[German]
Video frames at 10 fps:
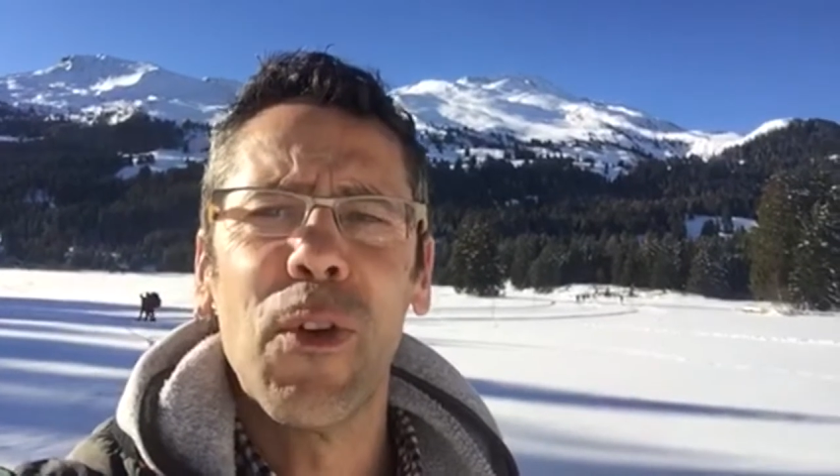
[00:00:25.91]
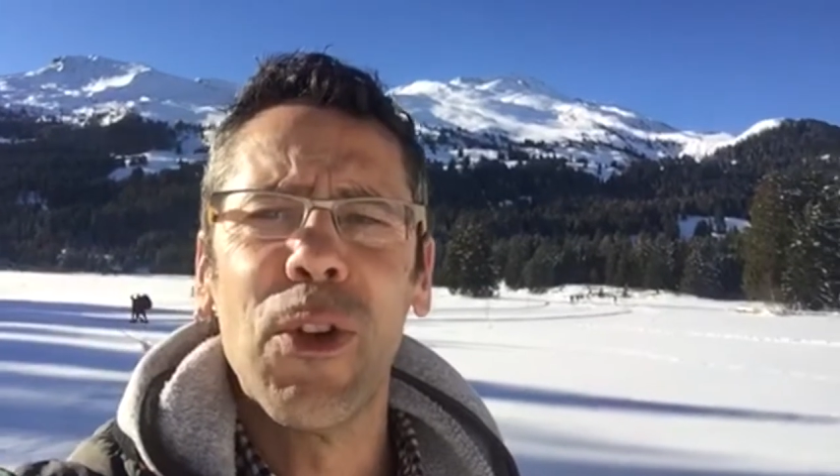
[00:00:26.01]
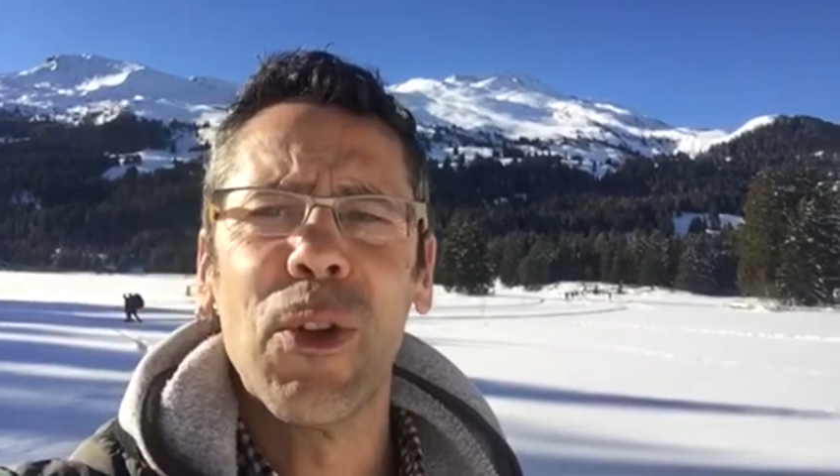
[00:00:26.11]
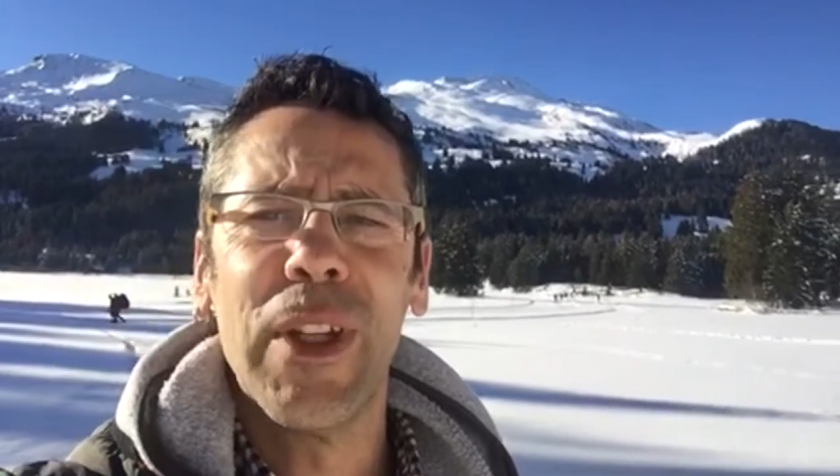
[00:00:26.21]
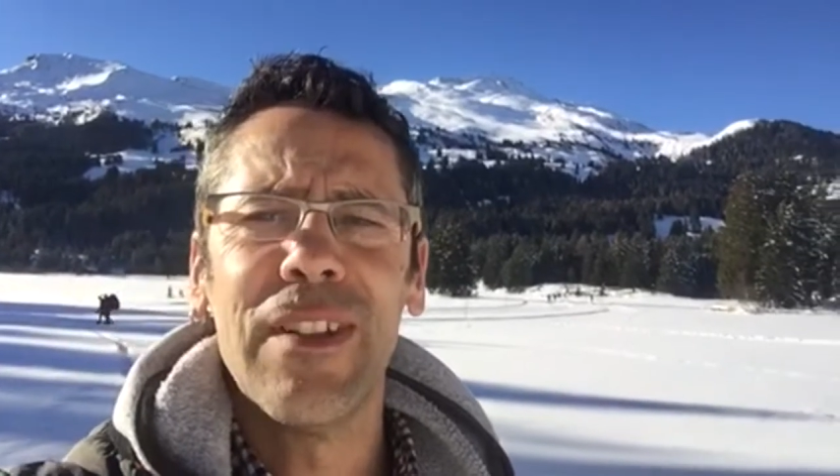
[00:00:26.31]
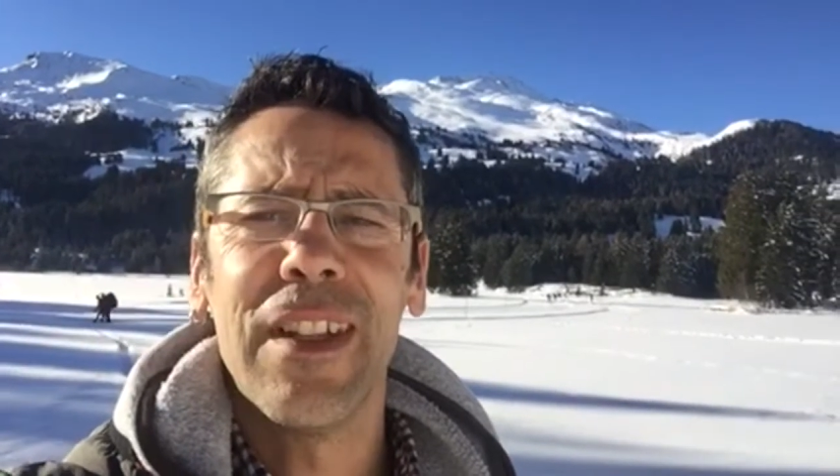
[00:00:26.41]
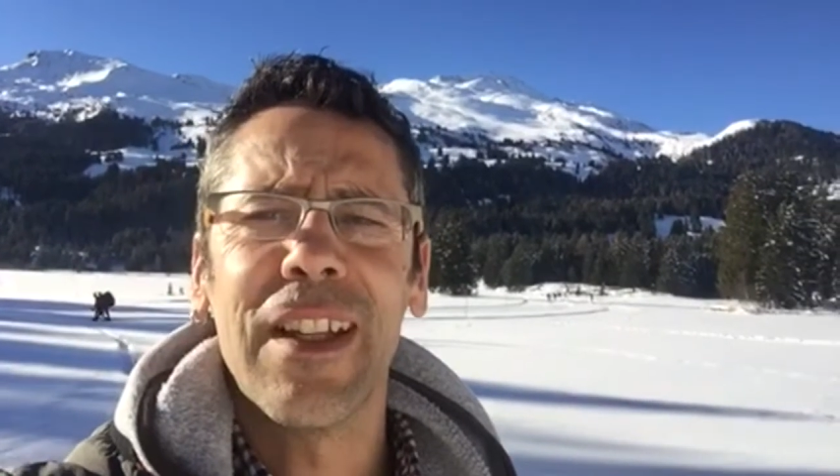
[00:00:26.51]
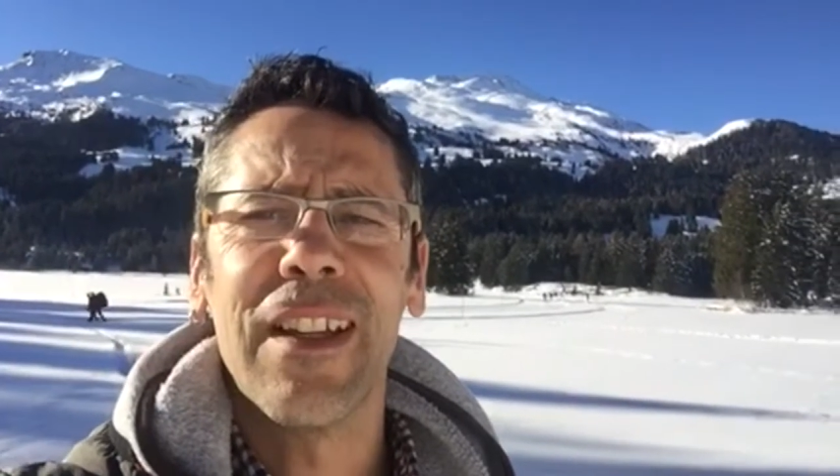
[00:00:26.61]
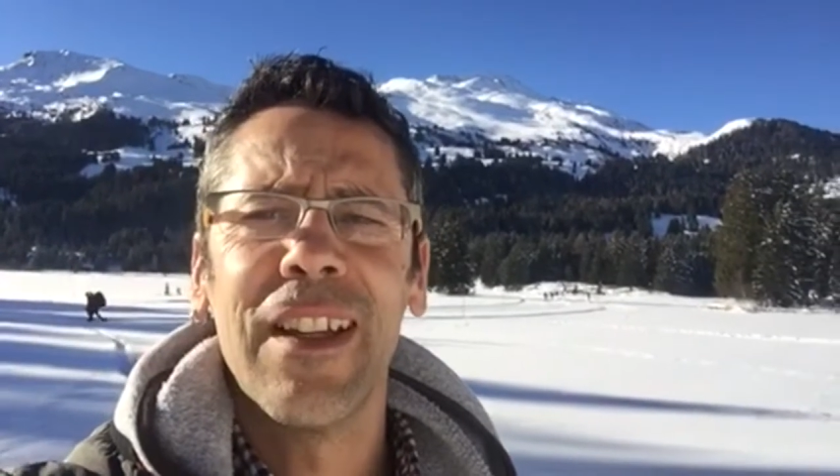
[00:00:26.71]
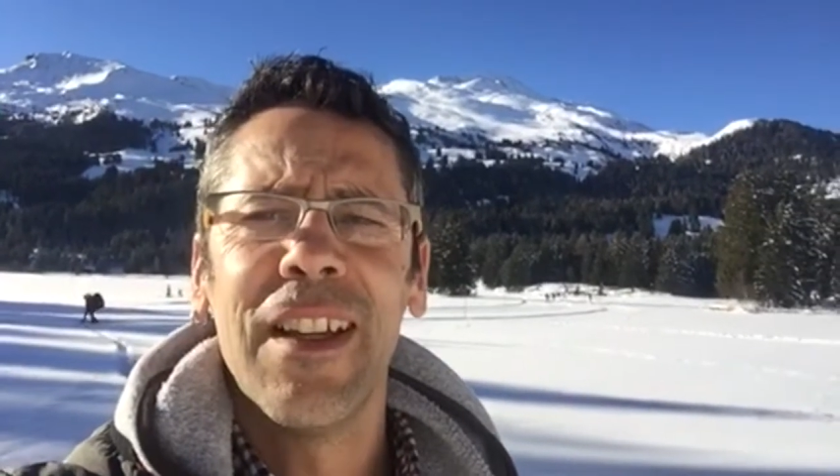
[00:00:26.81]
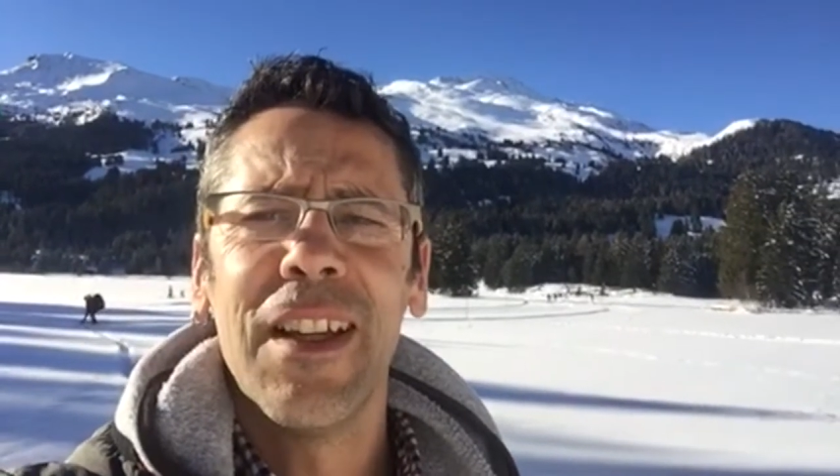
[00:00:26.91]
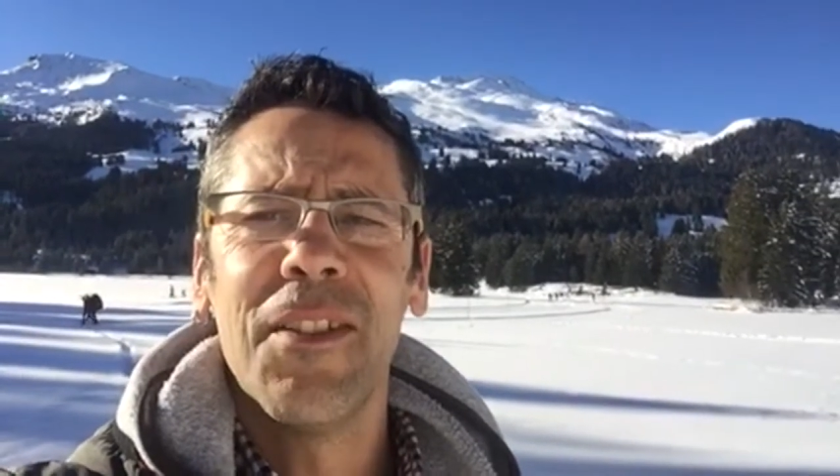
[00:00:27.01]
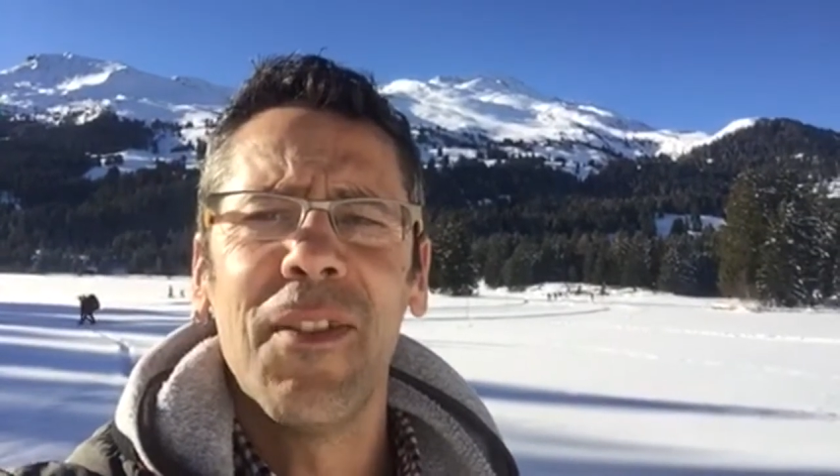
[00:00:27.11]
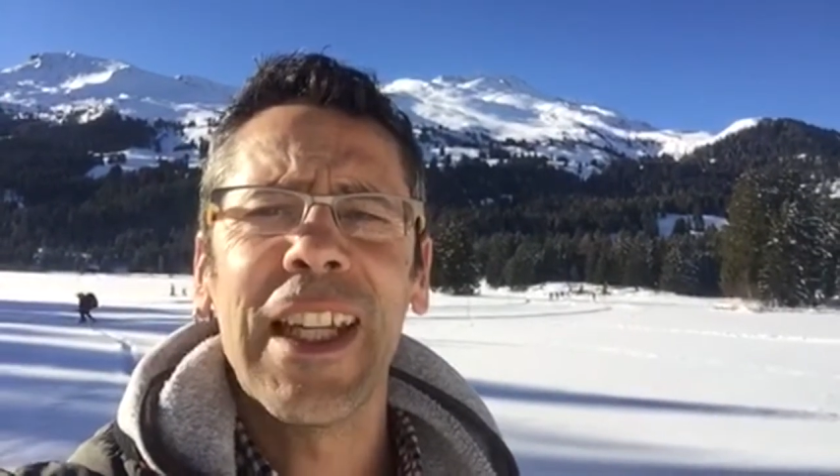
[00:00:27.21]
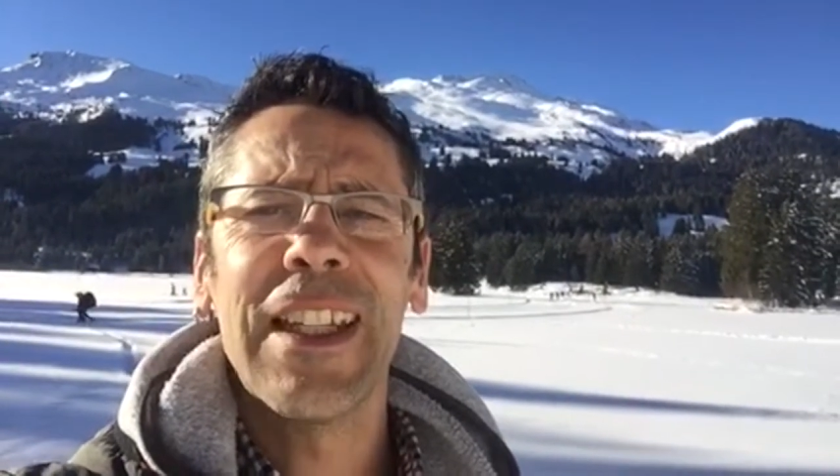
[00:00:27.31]
uns Touristiker
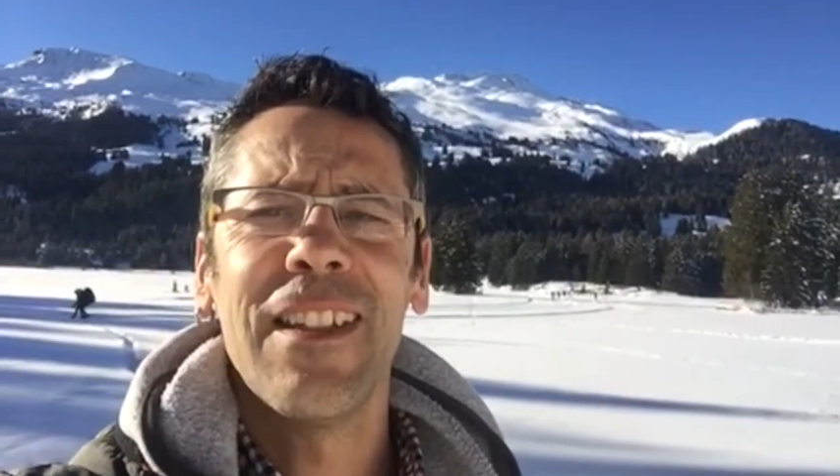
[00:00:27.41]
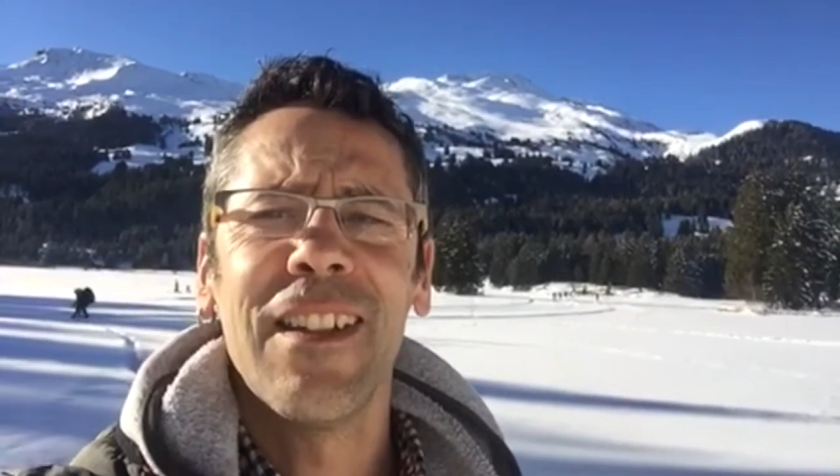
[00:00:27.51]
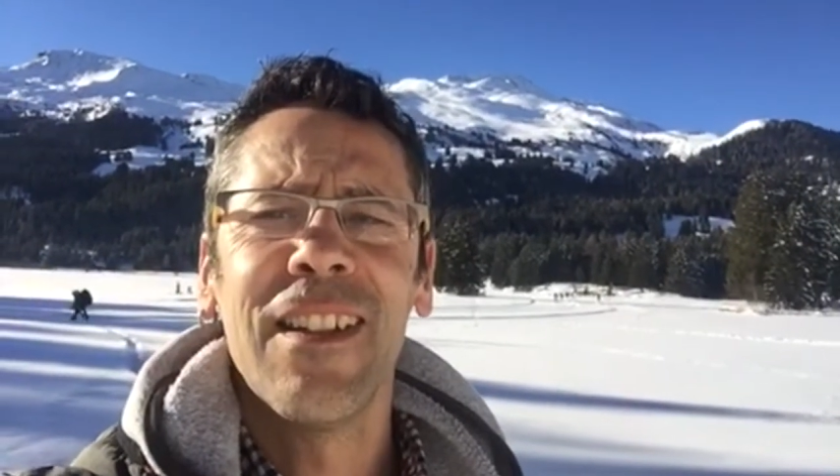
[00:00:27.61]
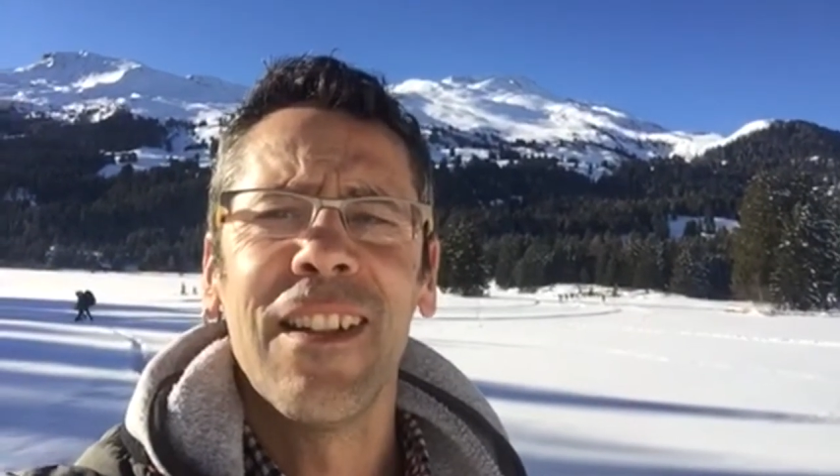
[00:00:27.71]
wichtiger